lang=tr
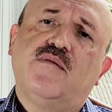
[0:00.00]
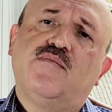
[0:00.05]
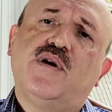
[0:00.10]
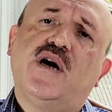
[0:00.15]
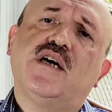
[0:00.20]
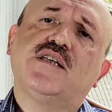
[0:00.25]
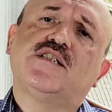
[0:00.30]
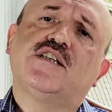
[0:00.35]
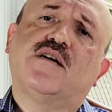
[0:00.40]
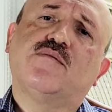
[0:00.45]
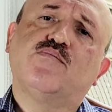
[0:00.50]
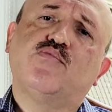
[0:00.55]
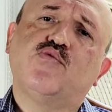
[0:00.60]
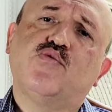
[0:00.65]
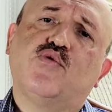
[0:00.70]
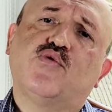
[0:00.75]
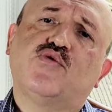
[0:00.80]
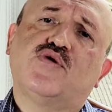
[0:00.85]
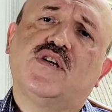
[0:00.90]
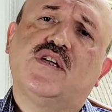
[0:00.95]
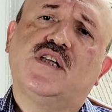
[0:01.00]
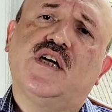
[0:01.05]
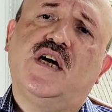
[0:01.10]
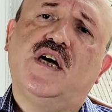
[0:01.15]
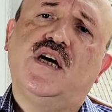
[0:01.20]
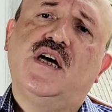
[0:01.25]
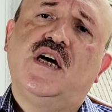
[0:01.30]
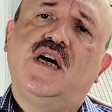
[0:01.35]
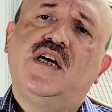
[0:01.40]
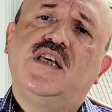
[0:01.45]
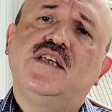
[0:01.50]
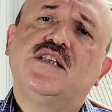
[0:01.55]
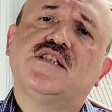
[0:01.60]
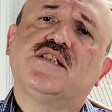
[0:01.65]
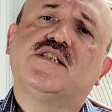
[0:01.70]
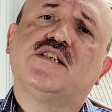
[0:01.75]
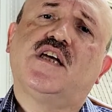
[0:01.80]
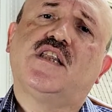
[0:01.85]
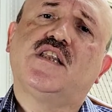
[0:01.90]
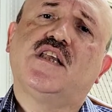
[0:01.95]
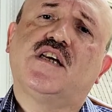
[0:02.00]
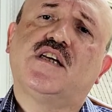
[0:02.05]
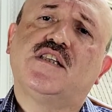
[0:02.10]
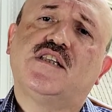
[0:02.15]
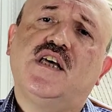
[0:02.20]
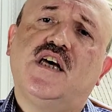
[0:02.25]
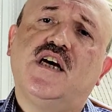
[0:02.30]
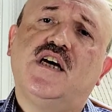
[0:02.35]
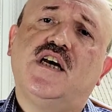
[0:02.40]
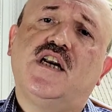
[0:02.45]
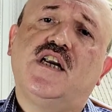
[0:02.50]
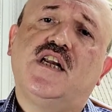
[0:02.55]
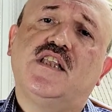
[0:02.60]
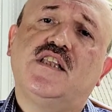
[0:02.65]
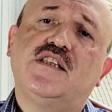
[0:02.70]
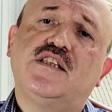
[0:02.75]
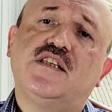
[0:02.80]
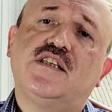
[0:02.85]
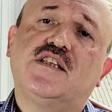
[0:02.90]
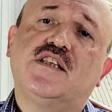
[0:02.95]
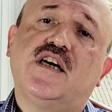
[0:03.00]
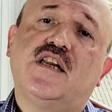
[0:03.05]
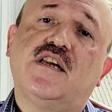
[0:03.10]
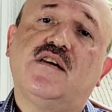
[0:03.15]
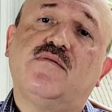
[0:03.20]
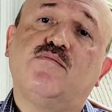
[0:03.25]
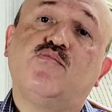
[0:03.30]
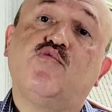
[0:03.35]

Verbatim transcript: Bazen bu noktada insanları değerlendirirken